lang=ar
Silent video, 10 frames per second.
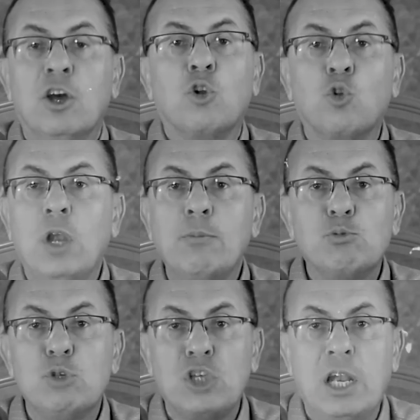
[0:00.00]
الرجولة
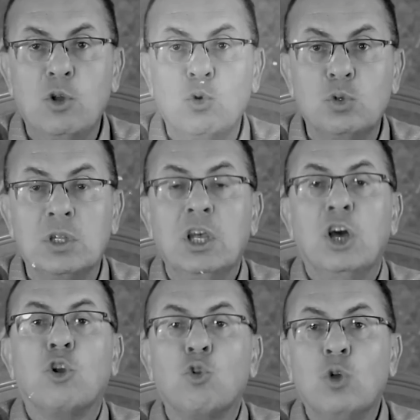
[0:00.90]
مش بالشلول
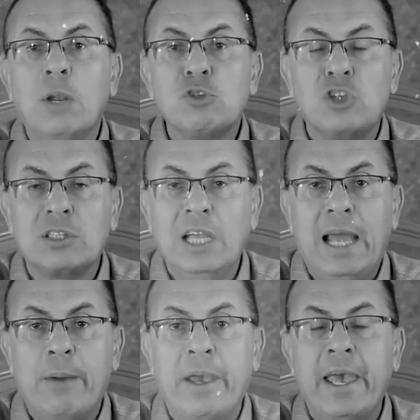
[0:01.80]
الرجولة مش تقطيع
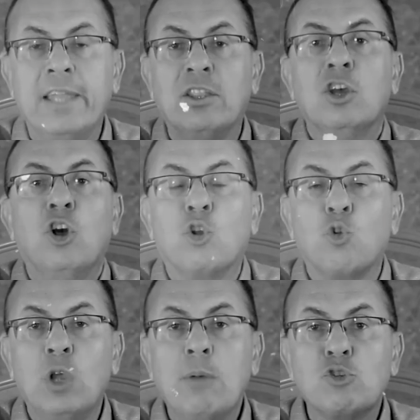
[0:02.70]
العبايات
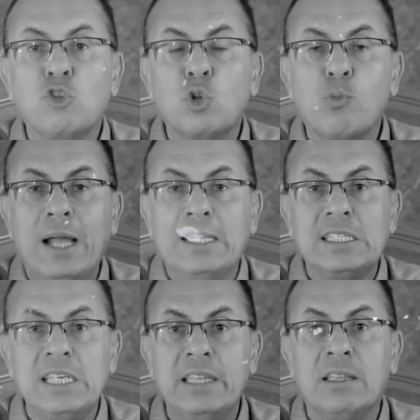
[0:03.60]
الرجولة مش تضرب واحدة
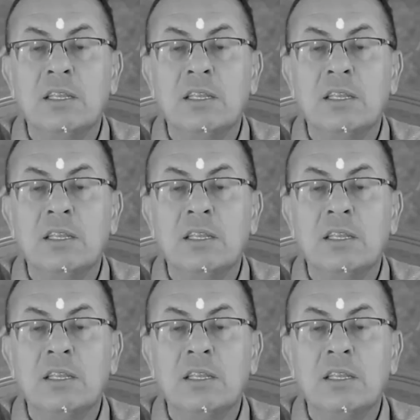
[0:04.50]
ست